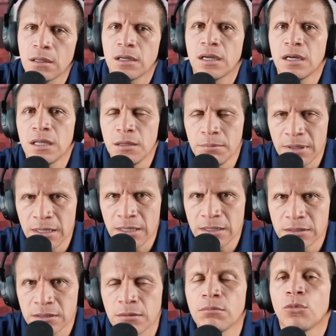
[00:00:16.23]

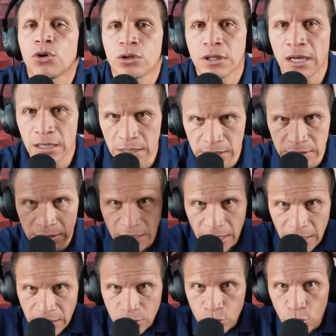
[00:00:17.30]
crímenes mortales
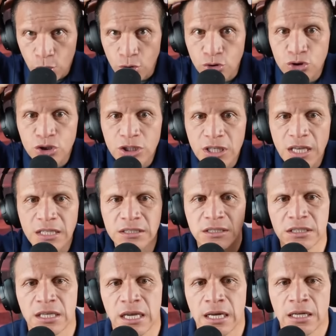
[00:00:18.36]
en su
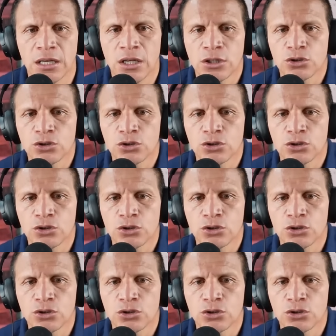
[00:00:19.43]
conciencia.